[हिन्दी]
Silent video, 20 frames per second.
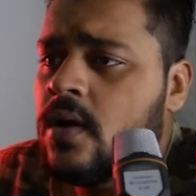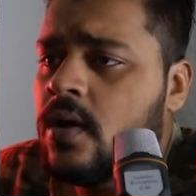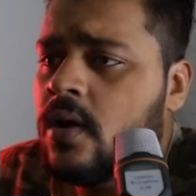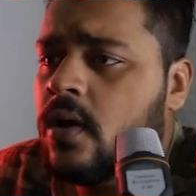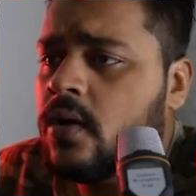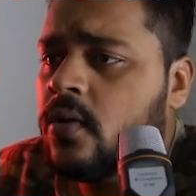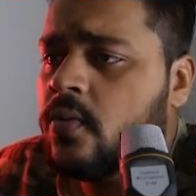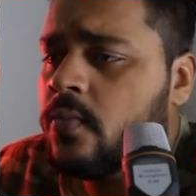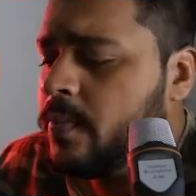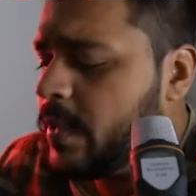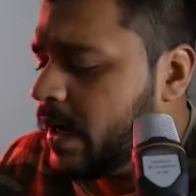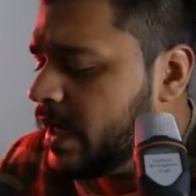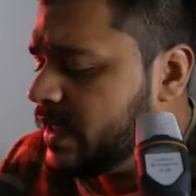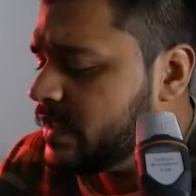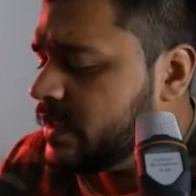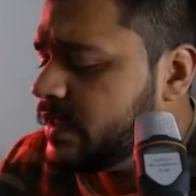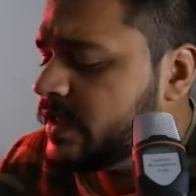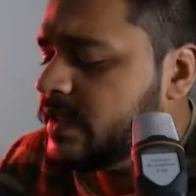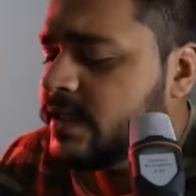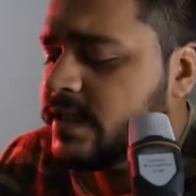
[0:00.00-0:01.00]
और
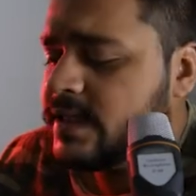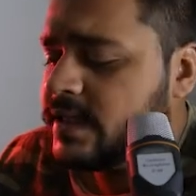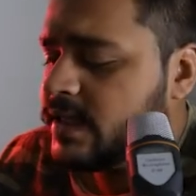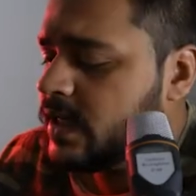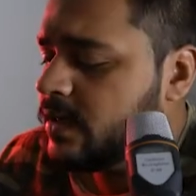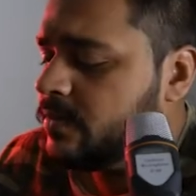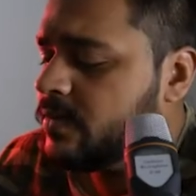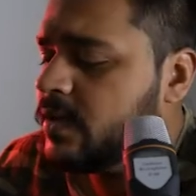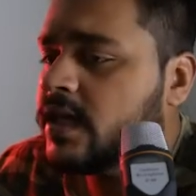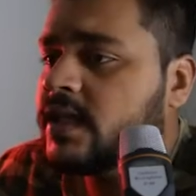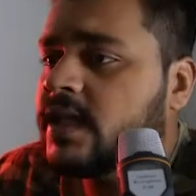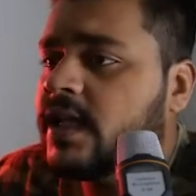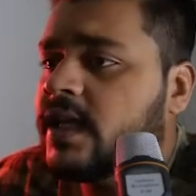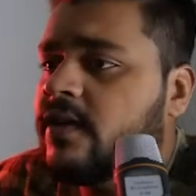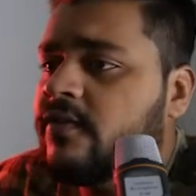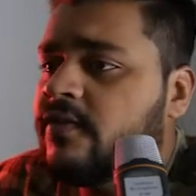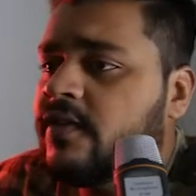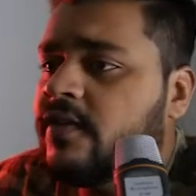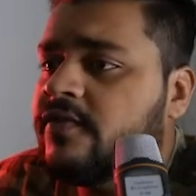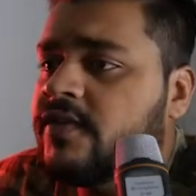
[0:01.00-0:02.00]
ओपेसिटी इसकी हम रख देंगे
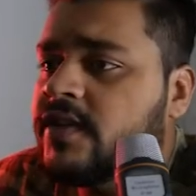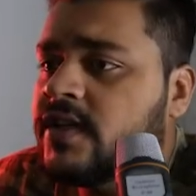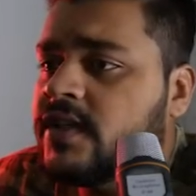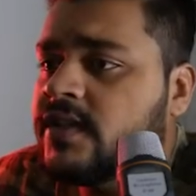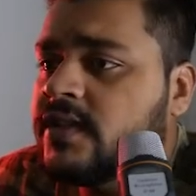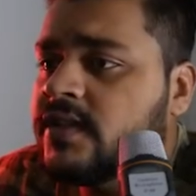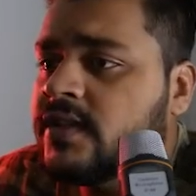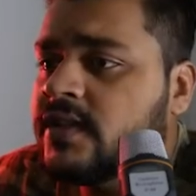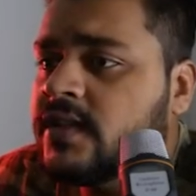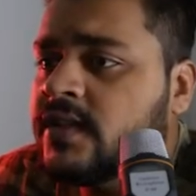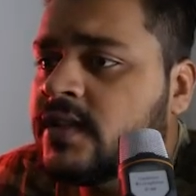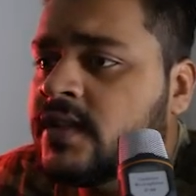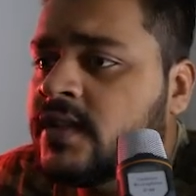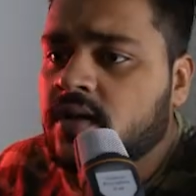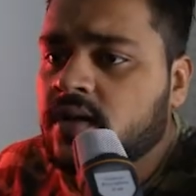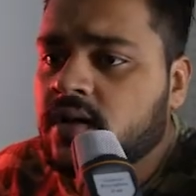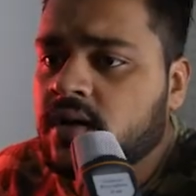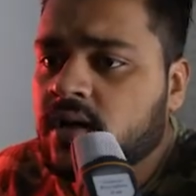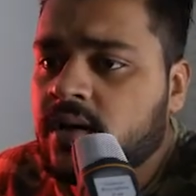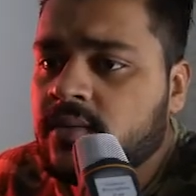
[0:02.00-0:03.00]

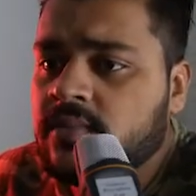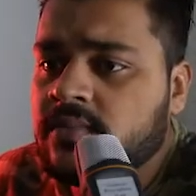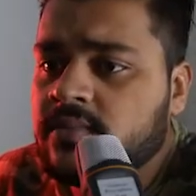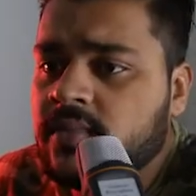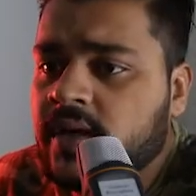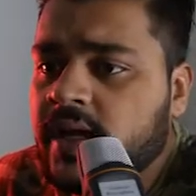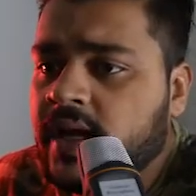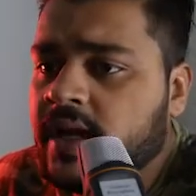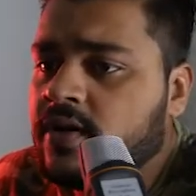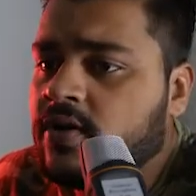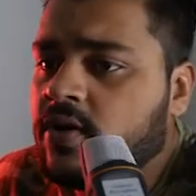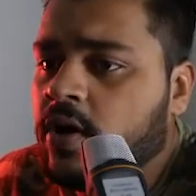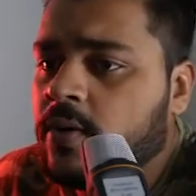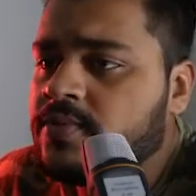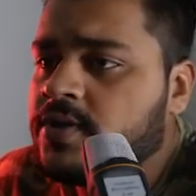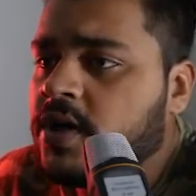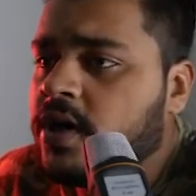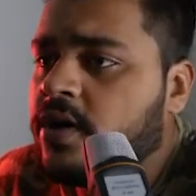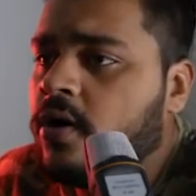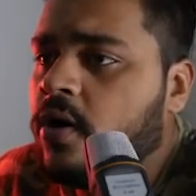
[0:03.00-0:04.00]
15 हम एक
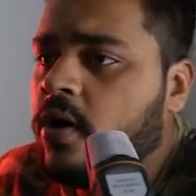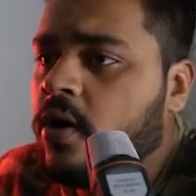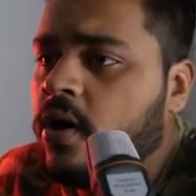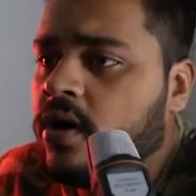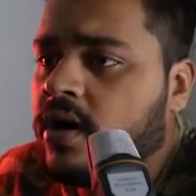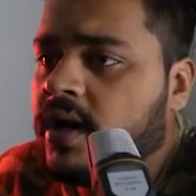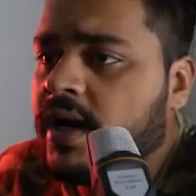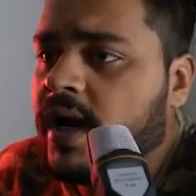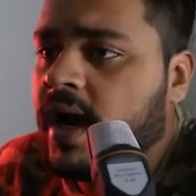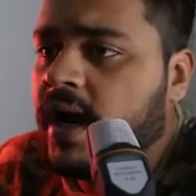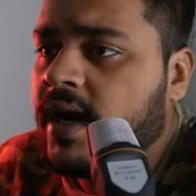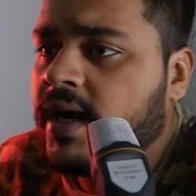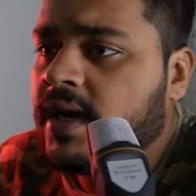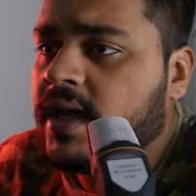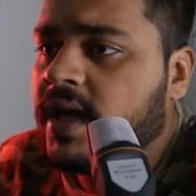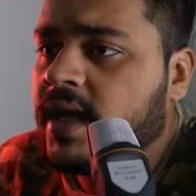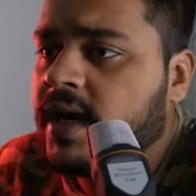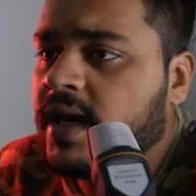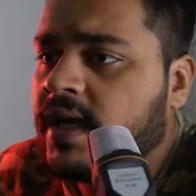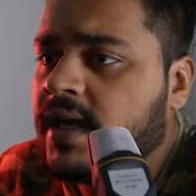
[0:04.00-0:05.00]
ड्रॉप शेडो और ऐड
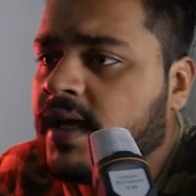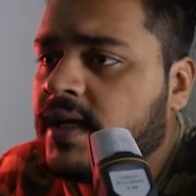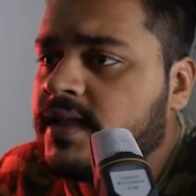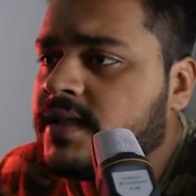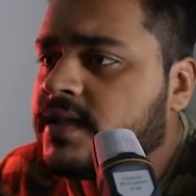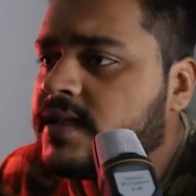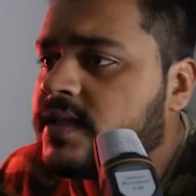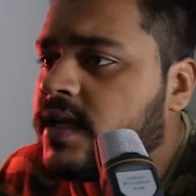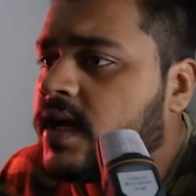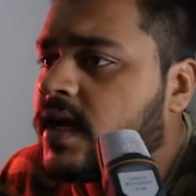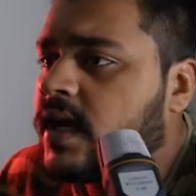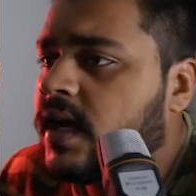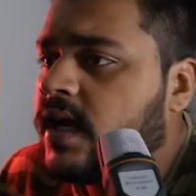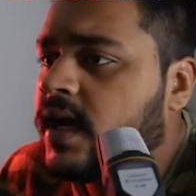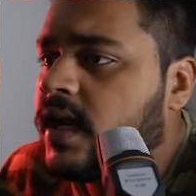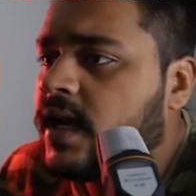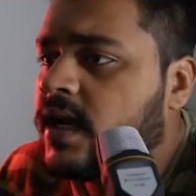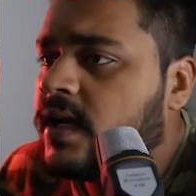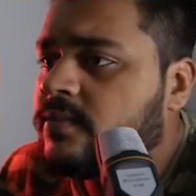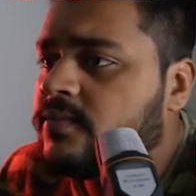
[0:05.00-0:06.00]
करेंगे जिसका
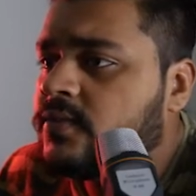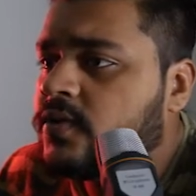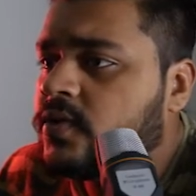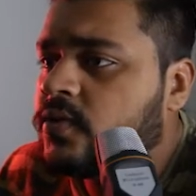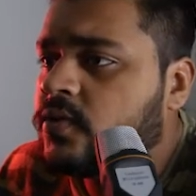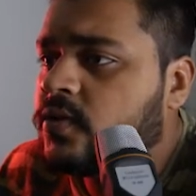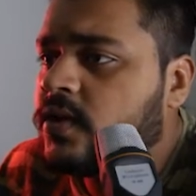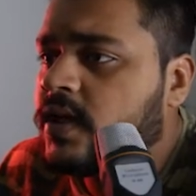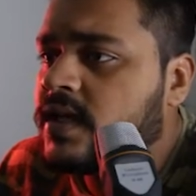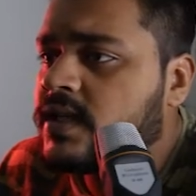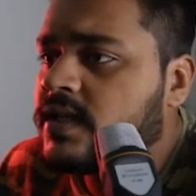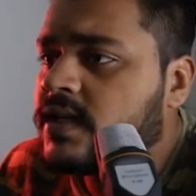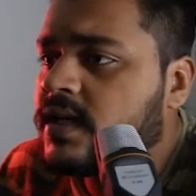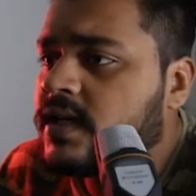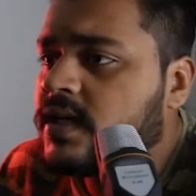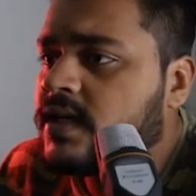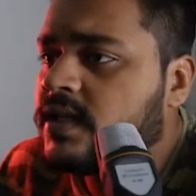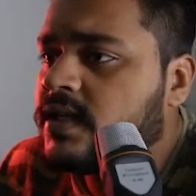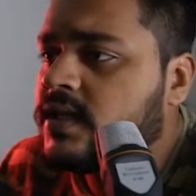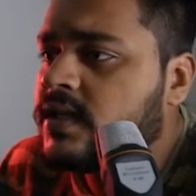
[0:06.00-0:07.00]
कलर हम थोड़ा सा